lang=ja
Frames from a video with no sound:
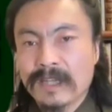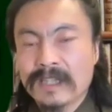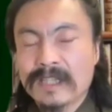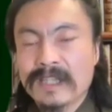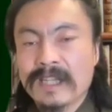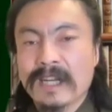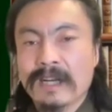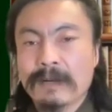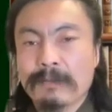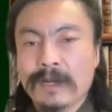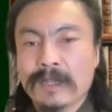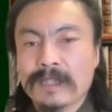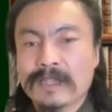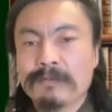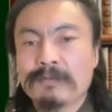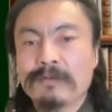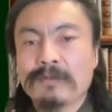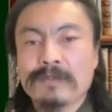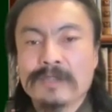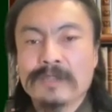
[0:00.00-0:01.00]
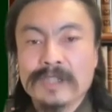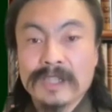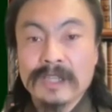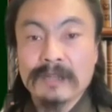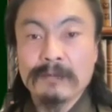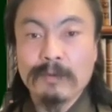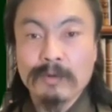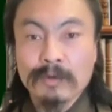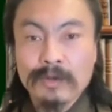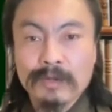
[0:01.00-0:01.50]
なぜならば、自分の人
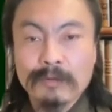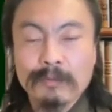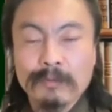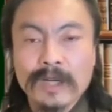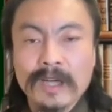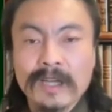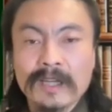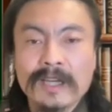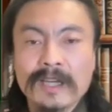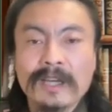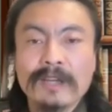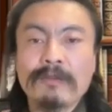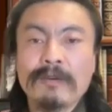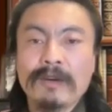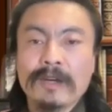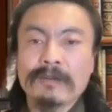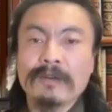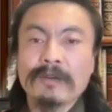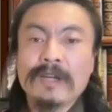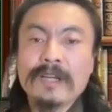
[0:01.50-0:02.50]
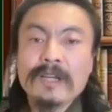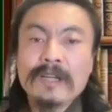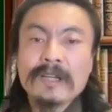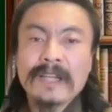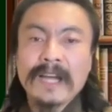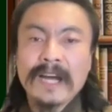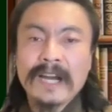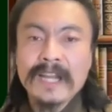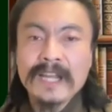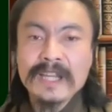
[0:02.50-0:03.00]
生に最も関係のある、
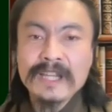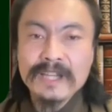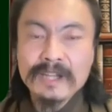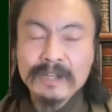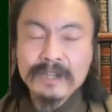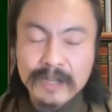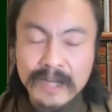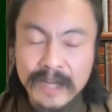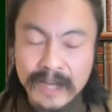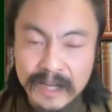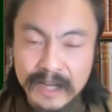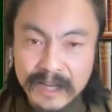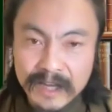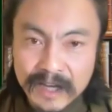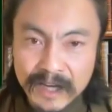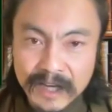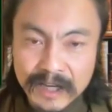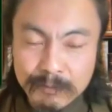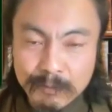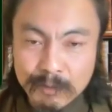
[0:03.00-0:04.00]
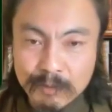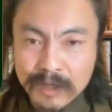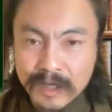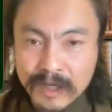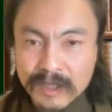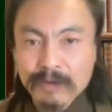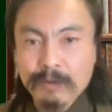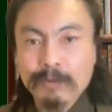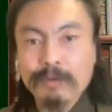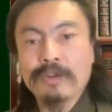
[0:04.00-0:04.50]
誰に例外も
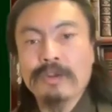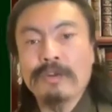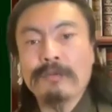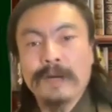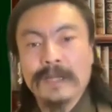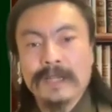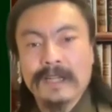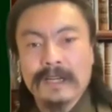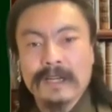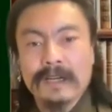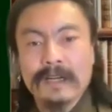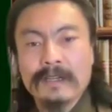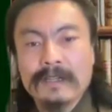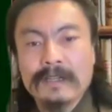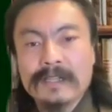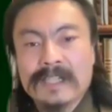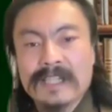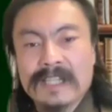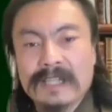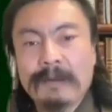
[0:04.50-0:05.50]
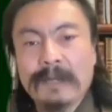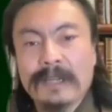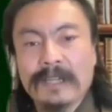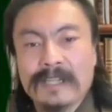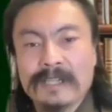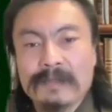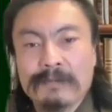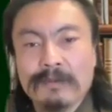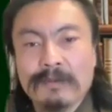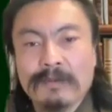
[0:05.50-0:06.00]
ない言葉だから、すべて
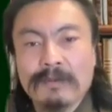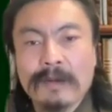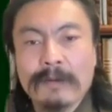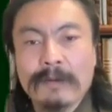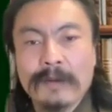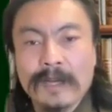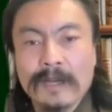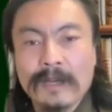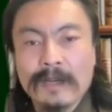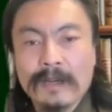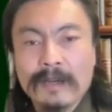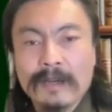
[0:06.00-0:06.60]
自分の名前。